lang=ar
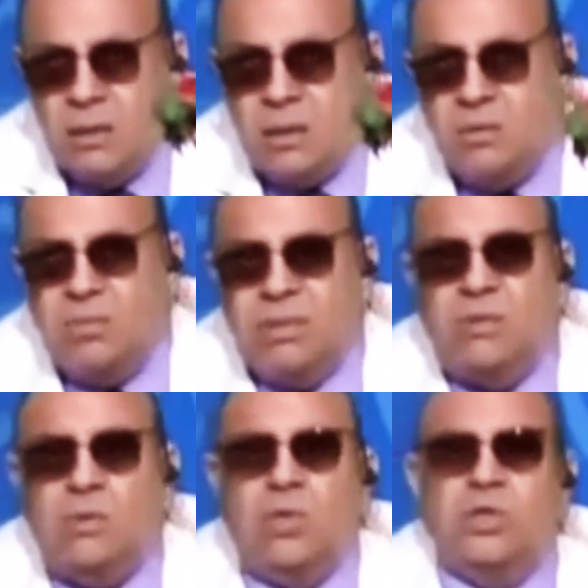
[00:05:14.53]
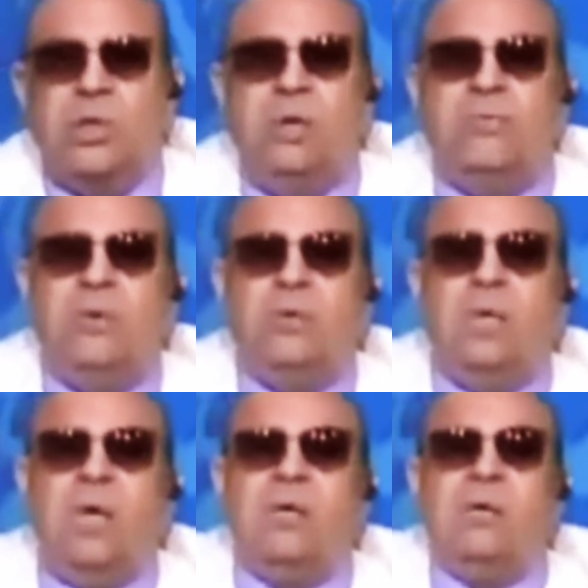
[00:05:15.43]
اللهم زده تشريفا
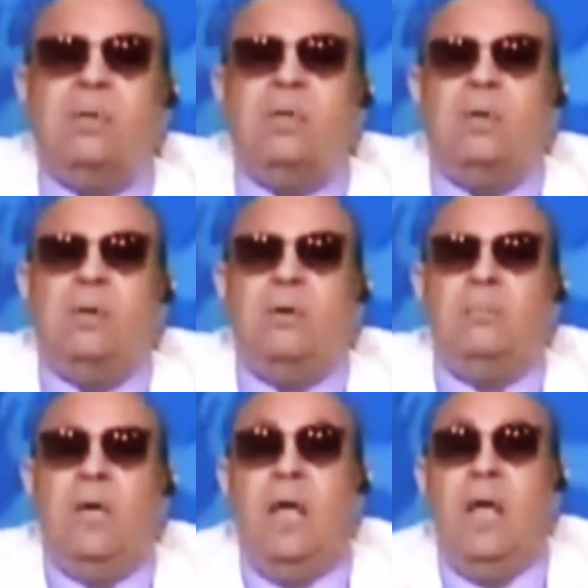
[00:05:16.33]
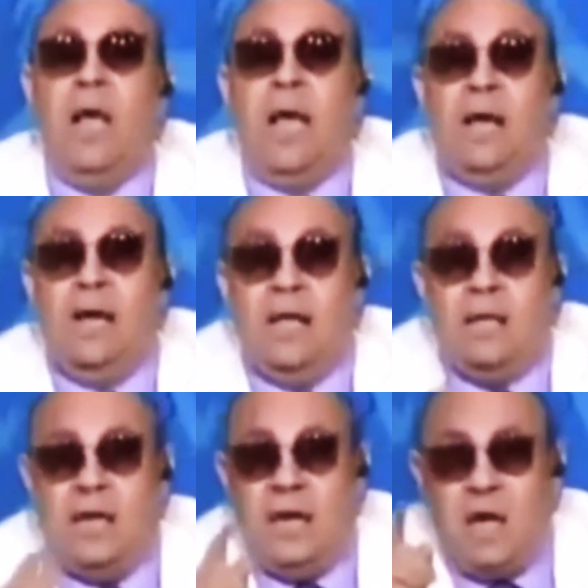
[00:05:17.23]
وتعظيما يا رب
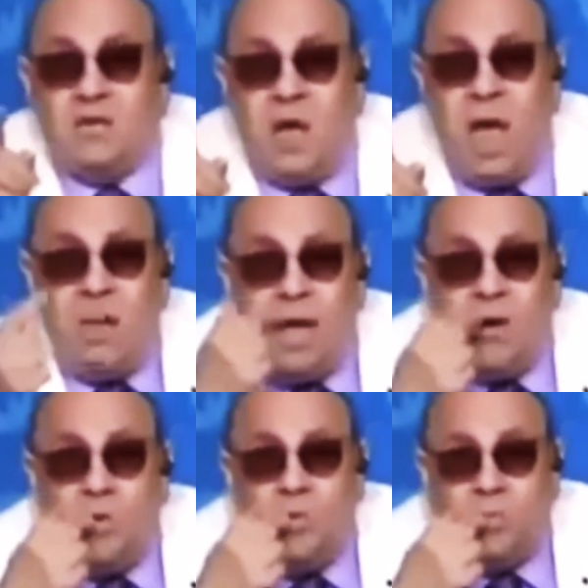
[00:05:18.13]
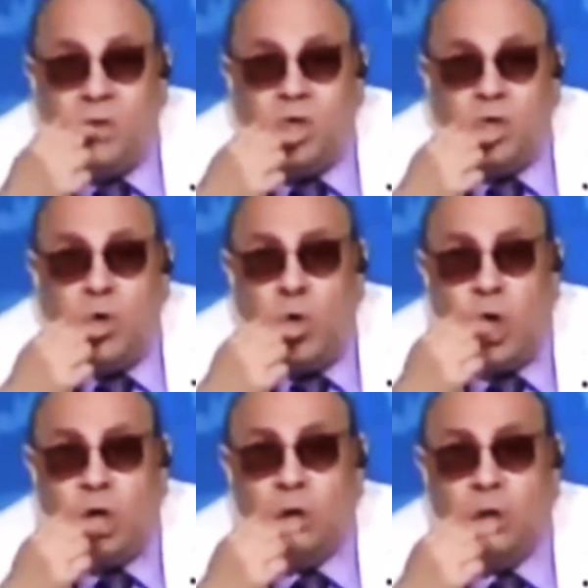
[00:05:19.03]
الذي أطعمهم من
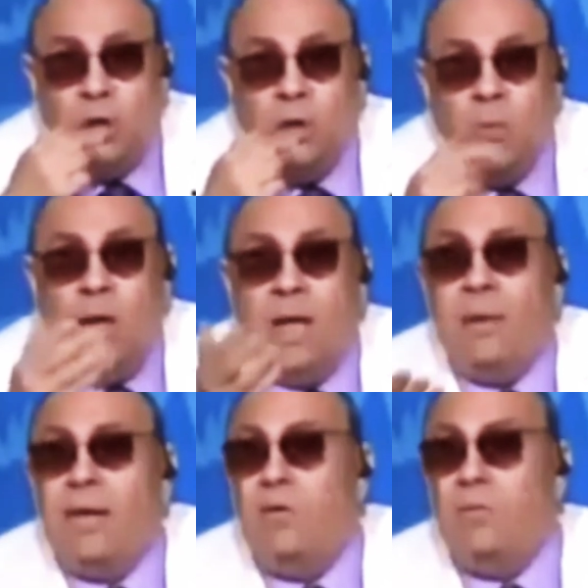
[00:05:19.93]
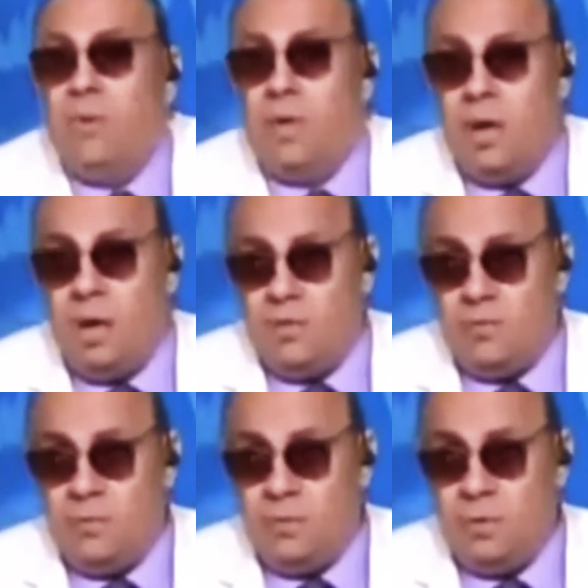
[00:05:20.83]
جوع وآمنهم من
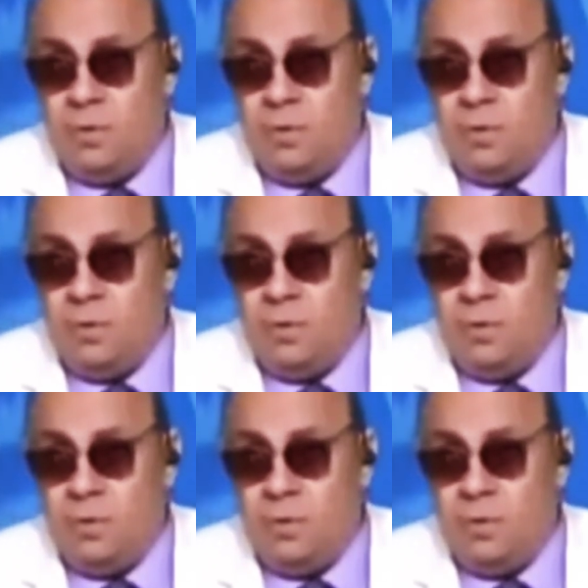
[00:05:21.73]
خوف